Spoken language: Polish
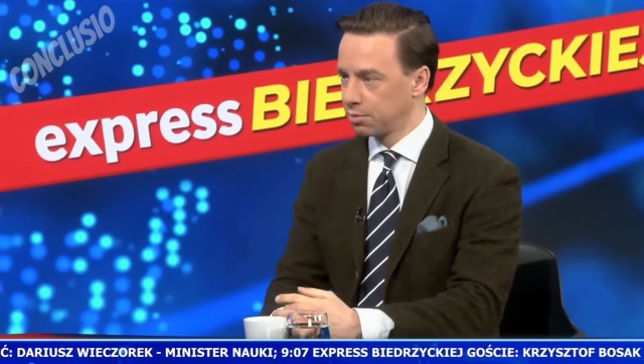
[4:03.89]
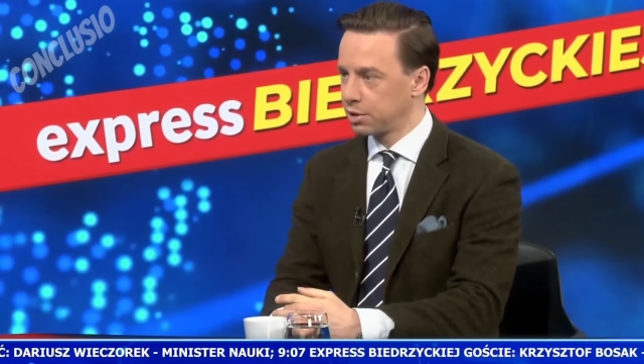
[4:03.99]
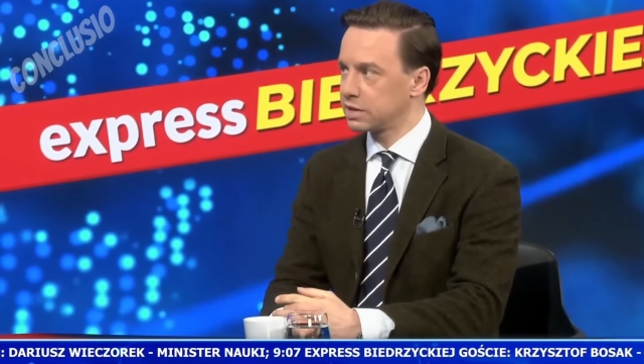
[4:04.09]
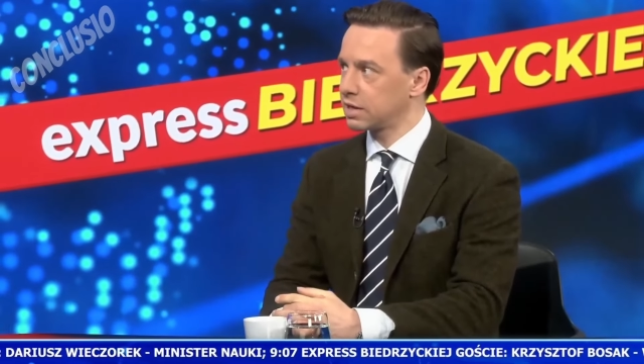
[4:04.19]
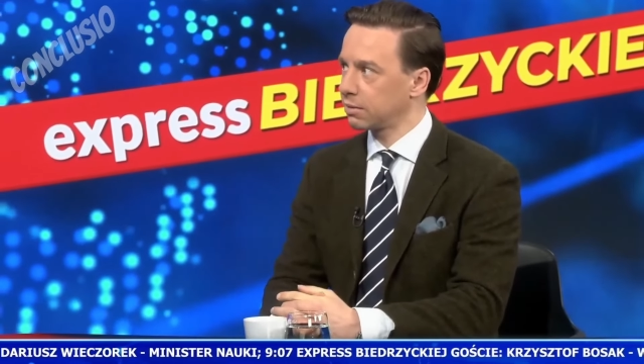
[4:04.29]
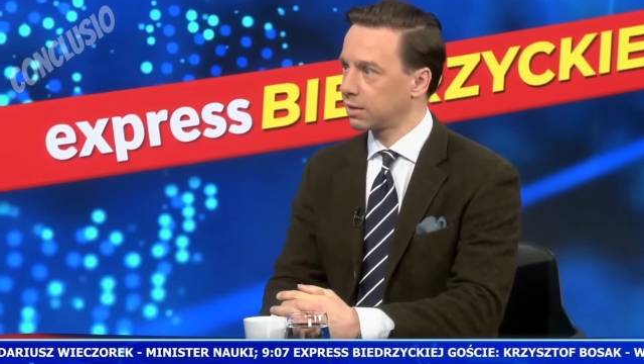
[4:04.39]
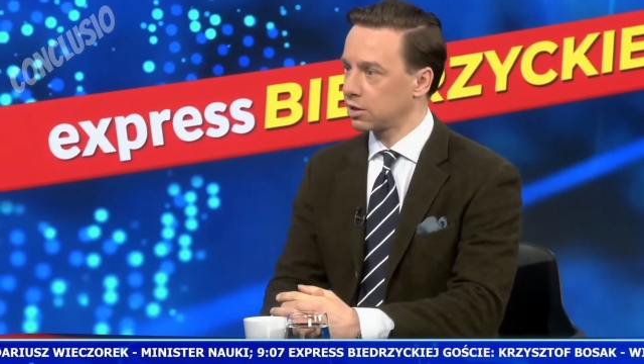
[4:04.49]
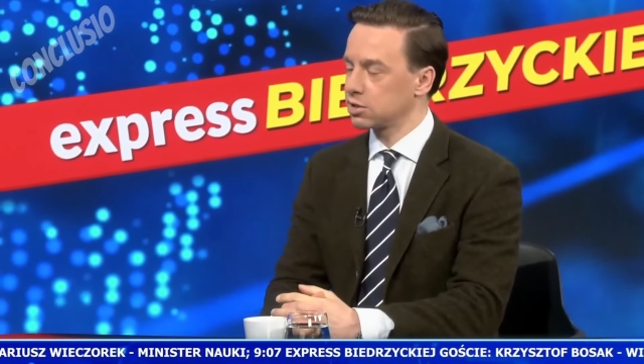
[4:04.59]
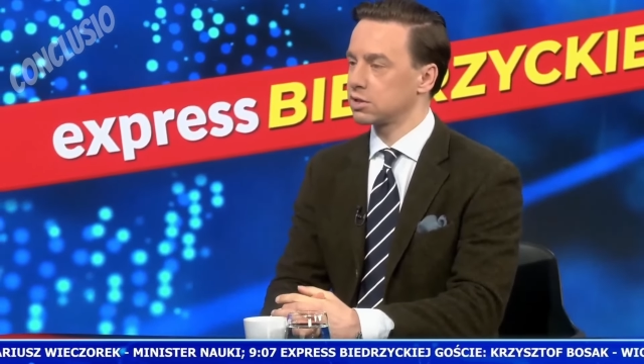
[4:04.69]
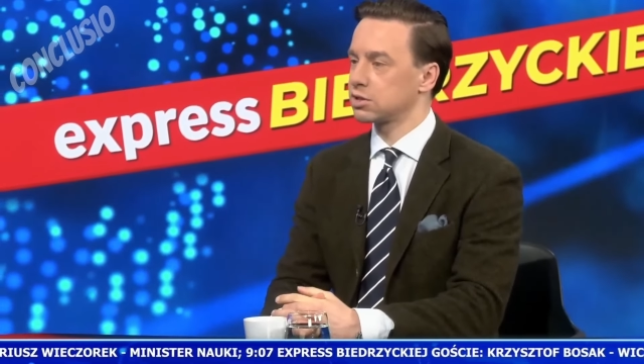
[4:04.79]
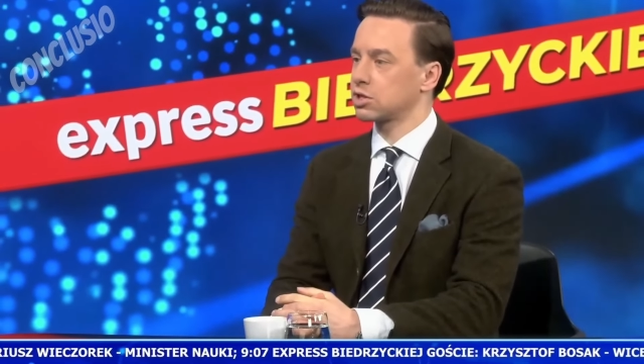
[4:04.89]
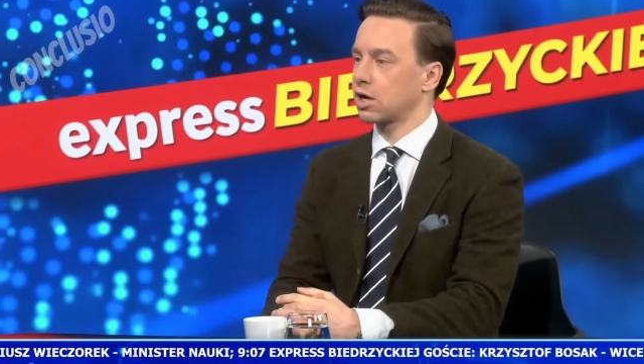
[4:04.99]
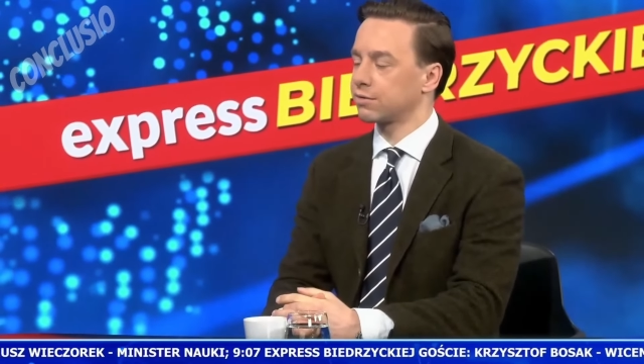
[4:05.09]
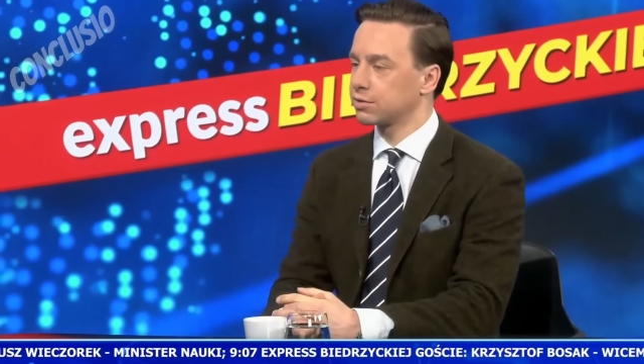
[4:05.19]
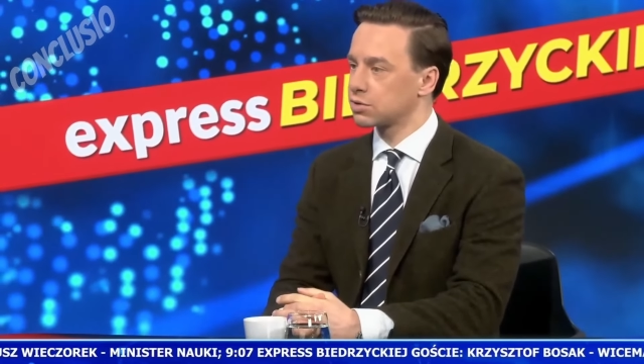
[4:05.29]
Moim zdaniem każdy jest
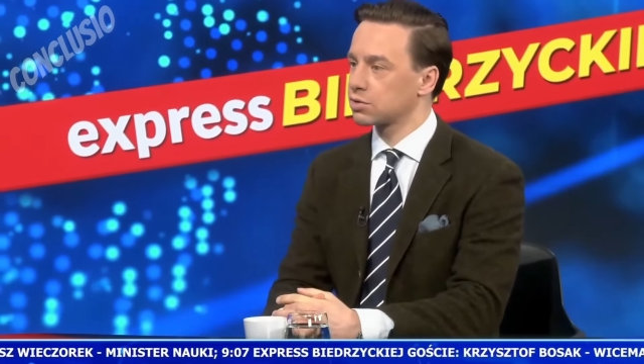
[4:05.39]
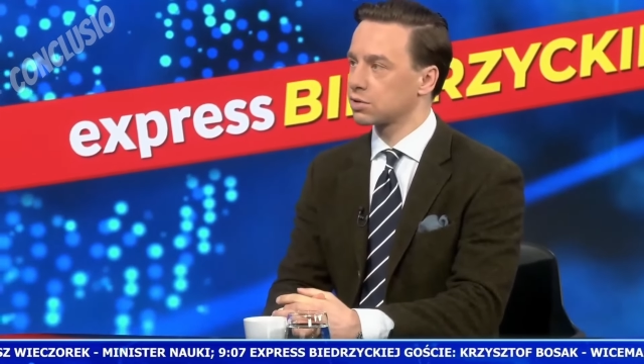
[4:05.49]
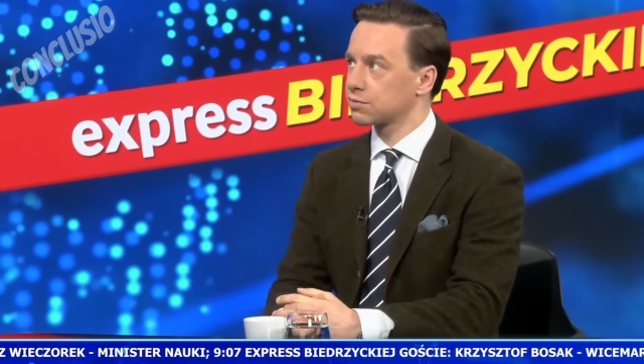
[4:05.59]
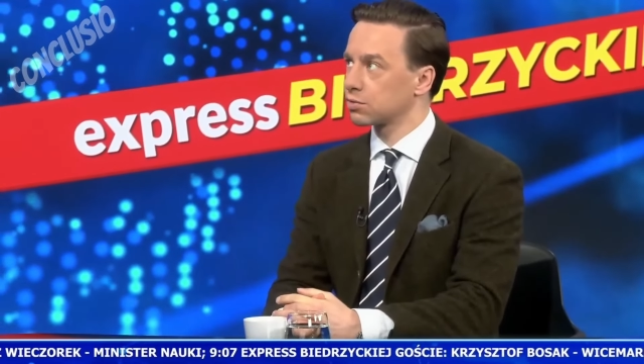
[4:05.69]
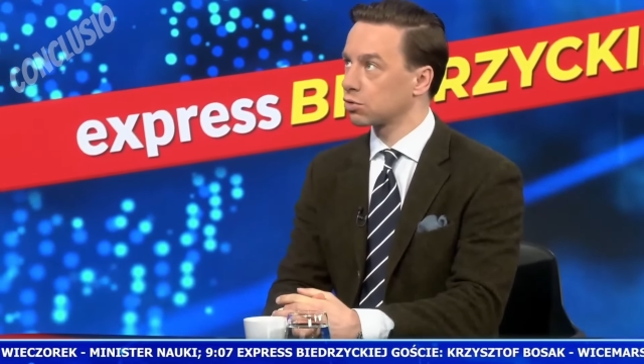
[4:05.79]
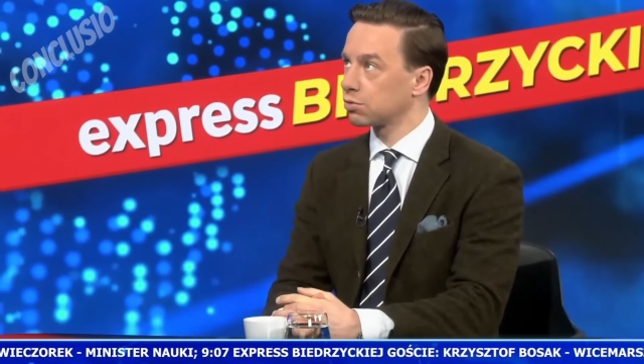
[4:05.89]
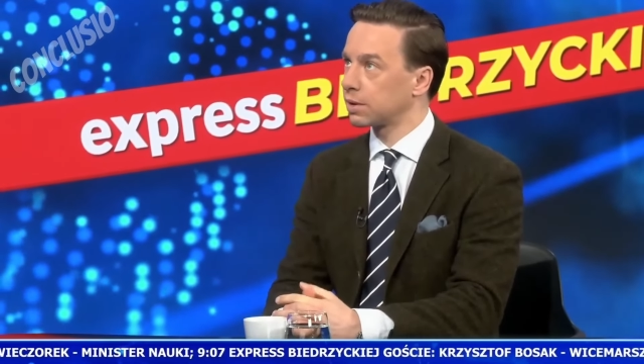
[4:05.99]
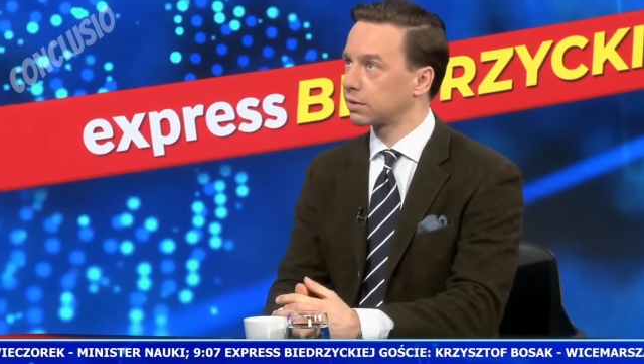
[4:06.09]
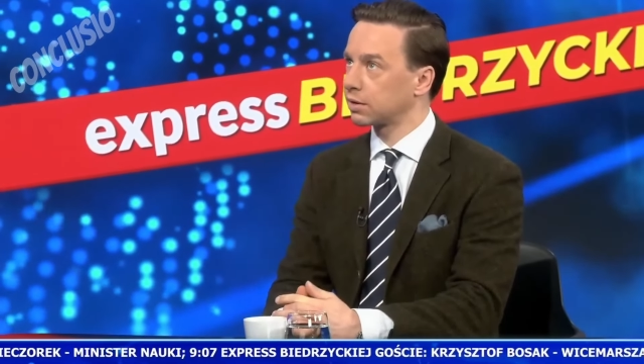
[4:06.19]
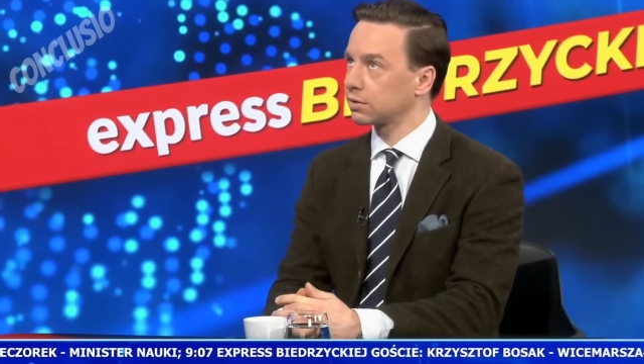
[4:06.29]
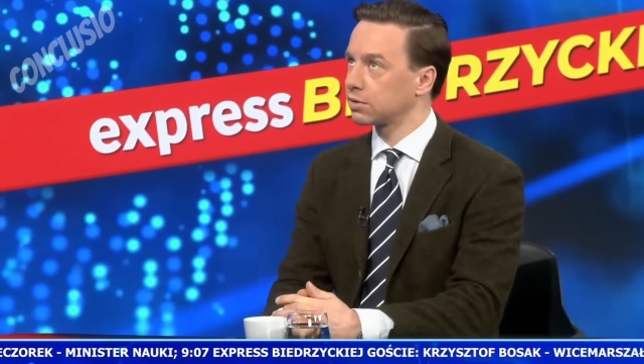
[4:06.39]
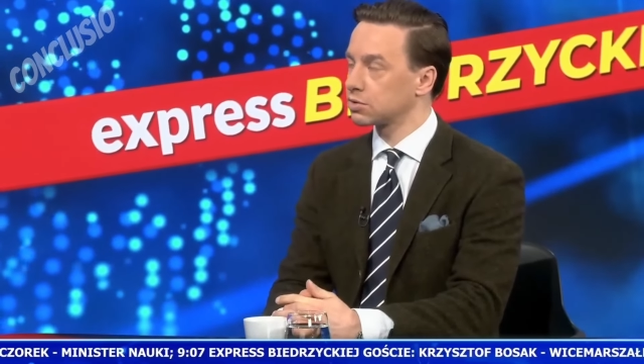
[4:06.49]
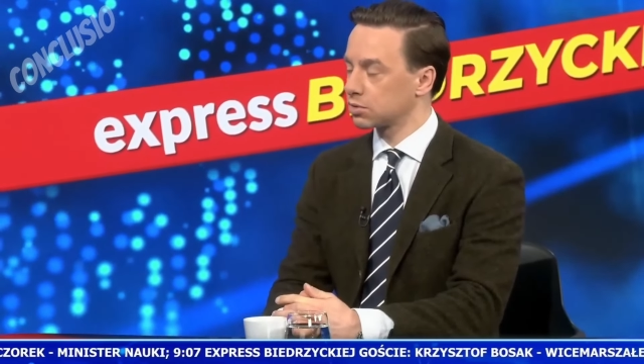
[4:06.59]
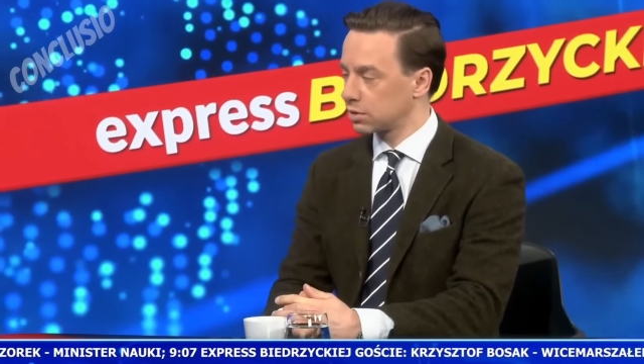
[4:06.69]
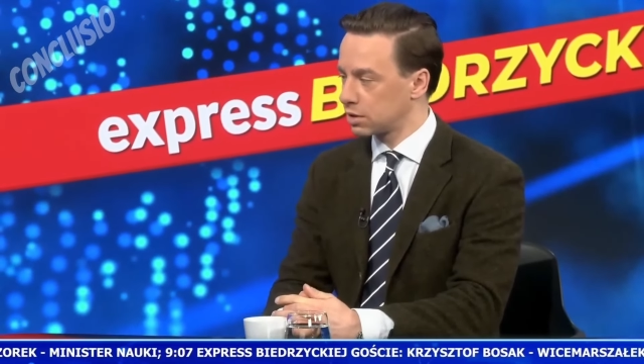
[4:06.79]
ciekawy, co jest w dokumentach i
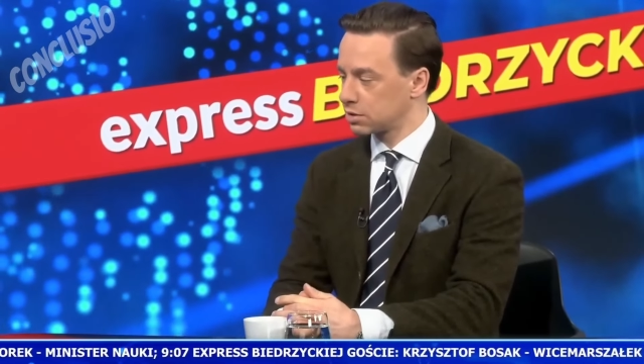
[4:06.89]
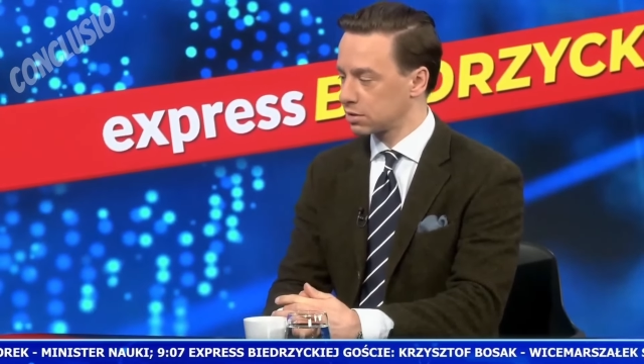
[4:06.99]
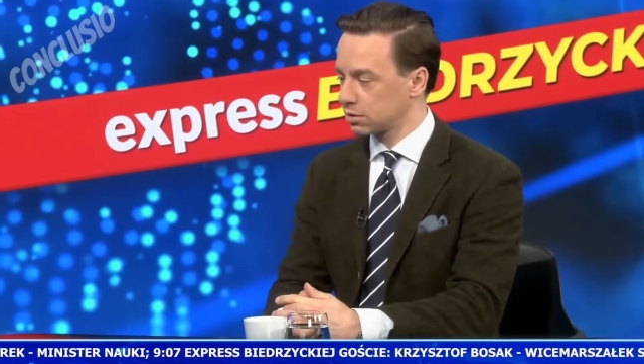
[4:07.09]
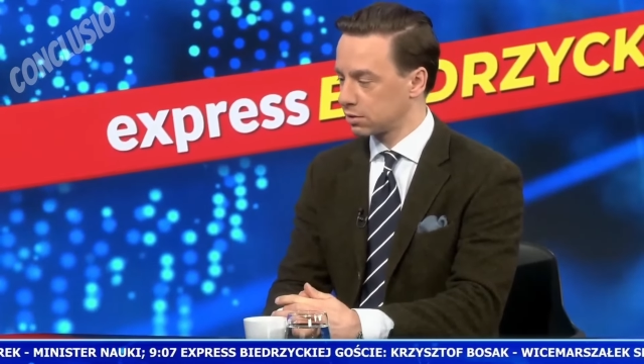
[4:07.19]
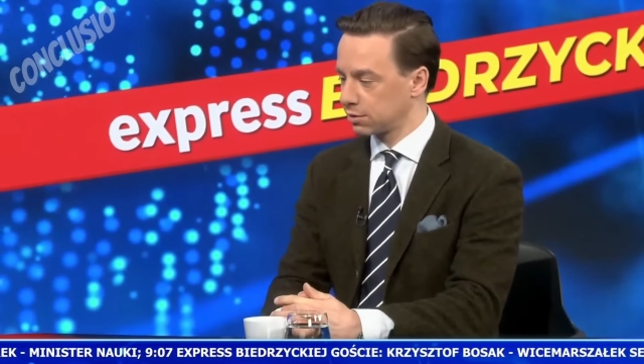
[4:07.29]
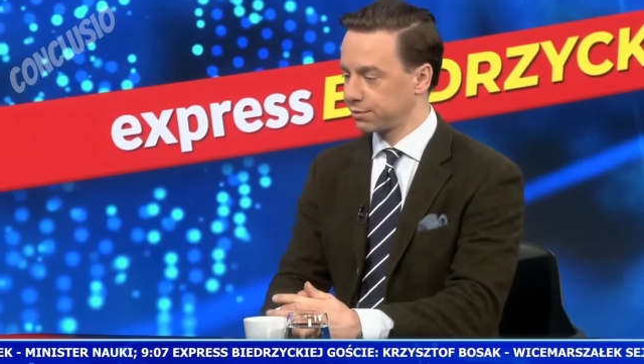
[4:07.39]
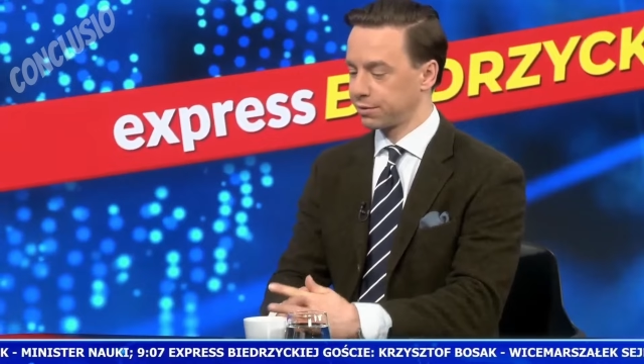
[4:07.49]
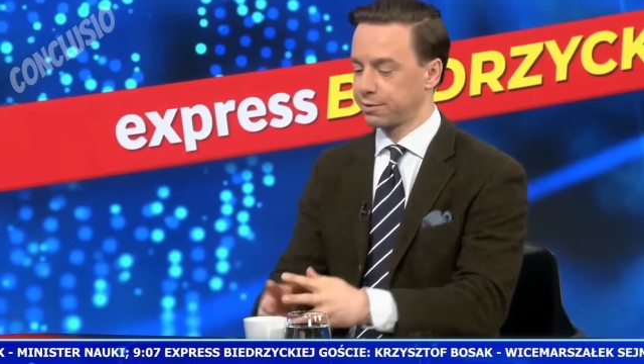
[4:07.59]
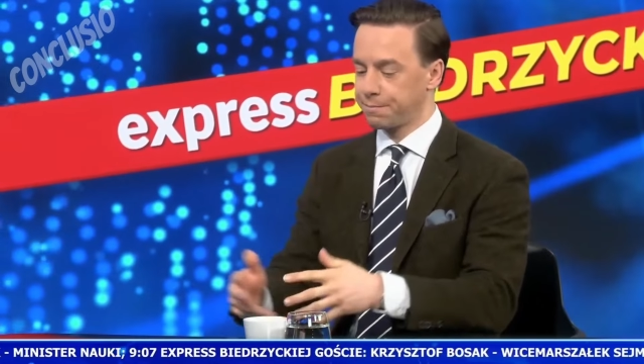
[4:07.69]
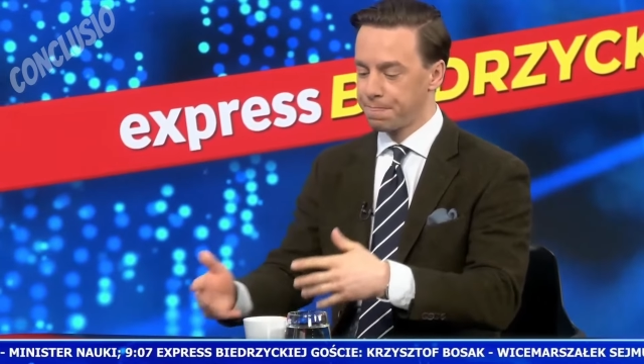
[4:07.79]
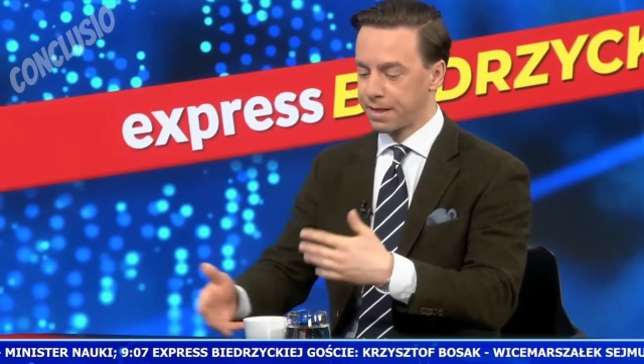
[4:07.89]
co jest e, w, e,